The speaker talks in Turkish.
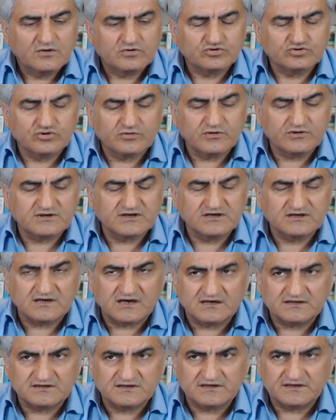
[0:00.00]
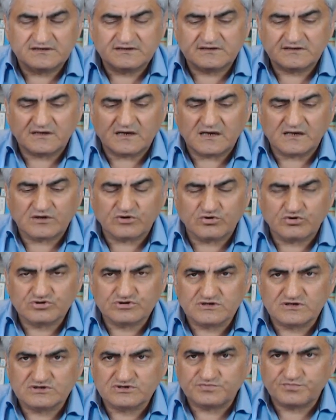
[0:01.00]
Romatit, artrit,
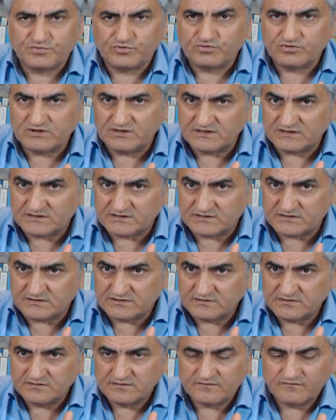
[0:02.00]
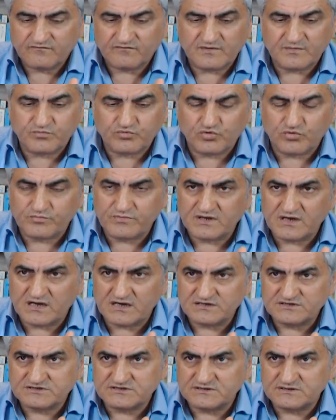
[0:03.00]
ankylozan spondilit,
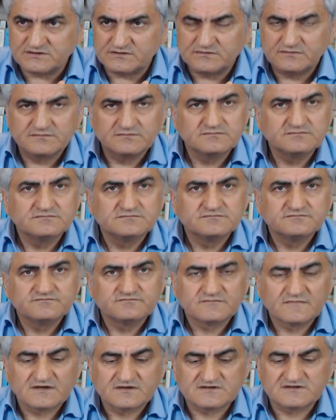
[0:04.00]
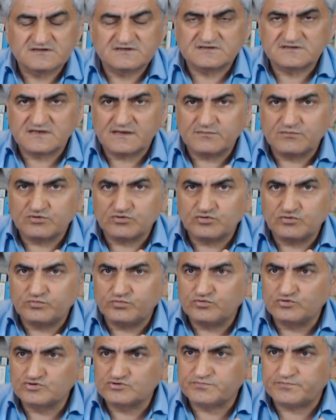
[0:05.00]
fibromiyalji, sistemik
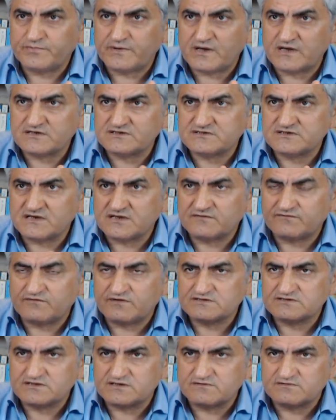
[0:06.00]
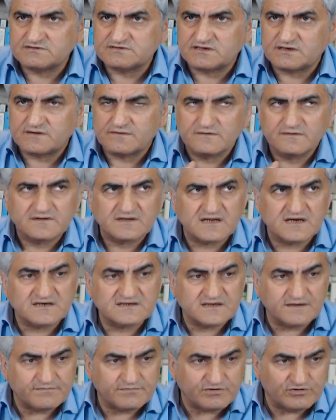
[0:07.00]
lupus, behçet vesaire vesaire.
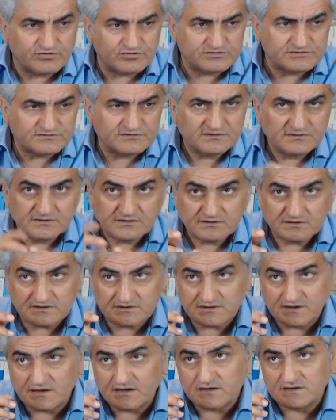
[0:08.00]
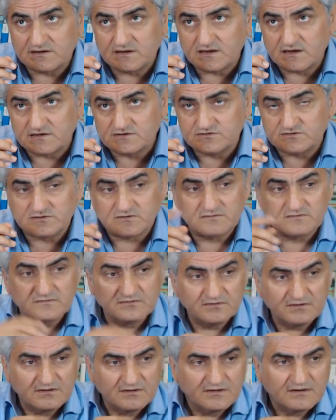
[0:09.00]
Nereden biliyoruz? İnternette yazıyor.
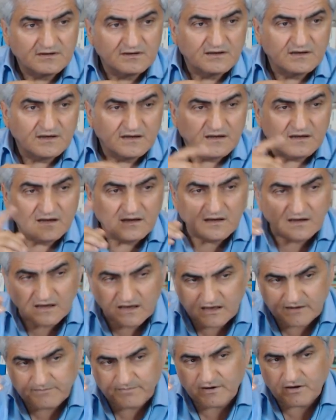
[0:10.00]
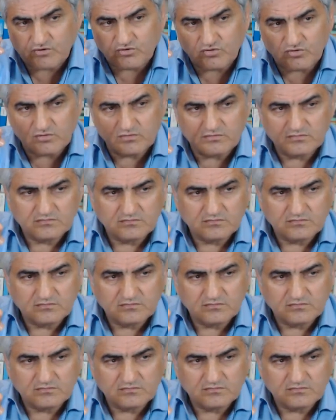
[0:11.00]
Harpago,